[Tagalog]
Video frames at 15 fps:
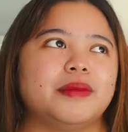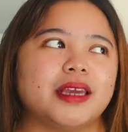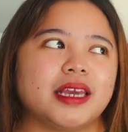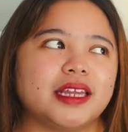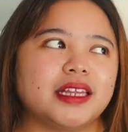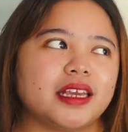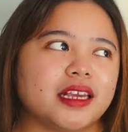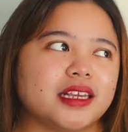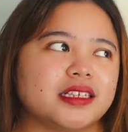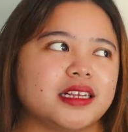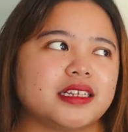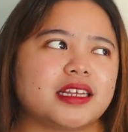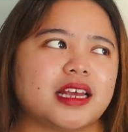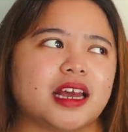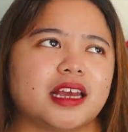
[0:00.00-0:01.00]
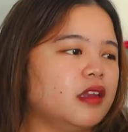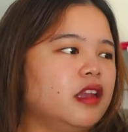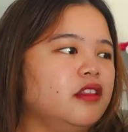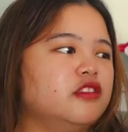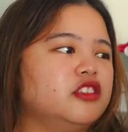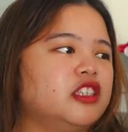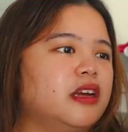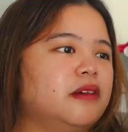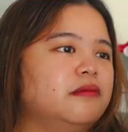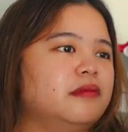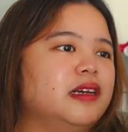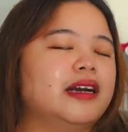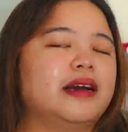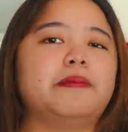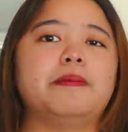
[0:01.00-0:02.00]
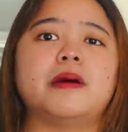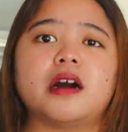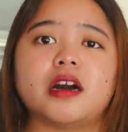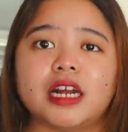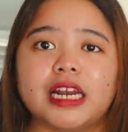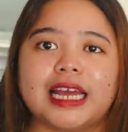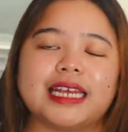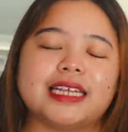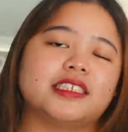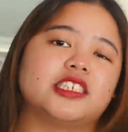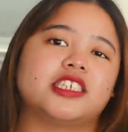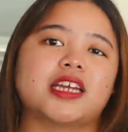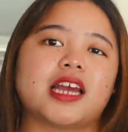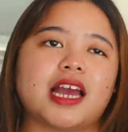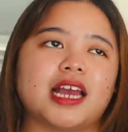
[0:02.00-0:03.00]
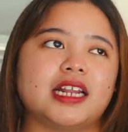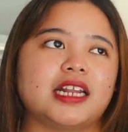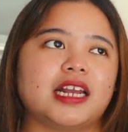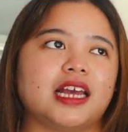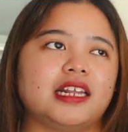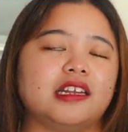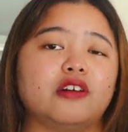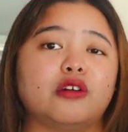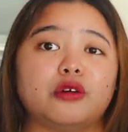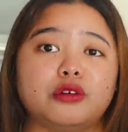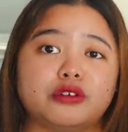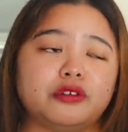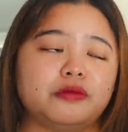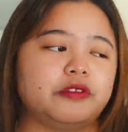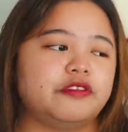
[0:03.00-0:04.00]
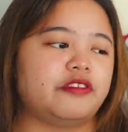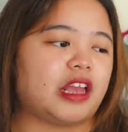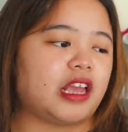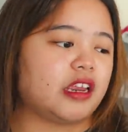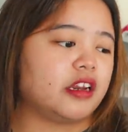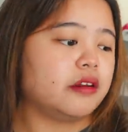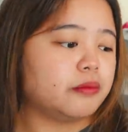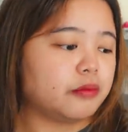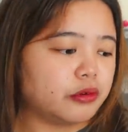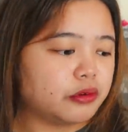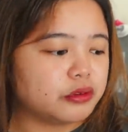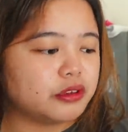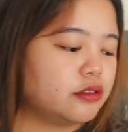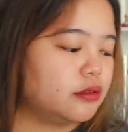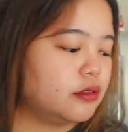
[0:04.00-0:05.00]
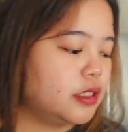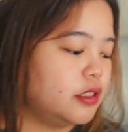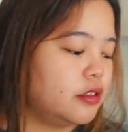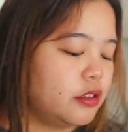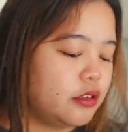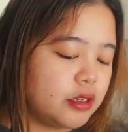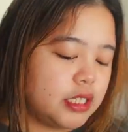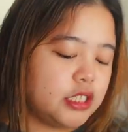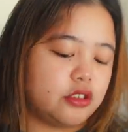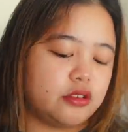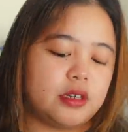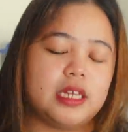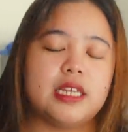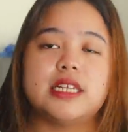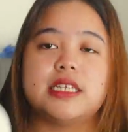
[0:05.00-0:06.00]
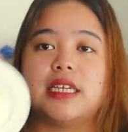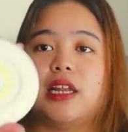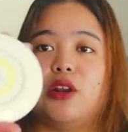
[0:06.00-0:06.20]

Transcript: Bigay ni Hazel sa akin, ano siya, mga pock lights siya na nakakontrol mo via remote. So, ganito yung itsura niya sa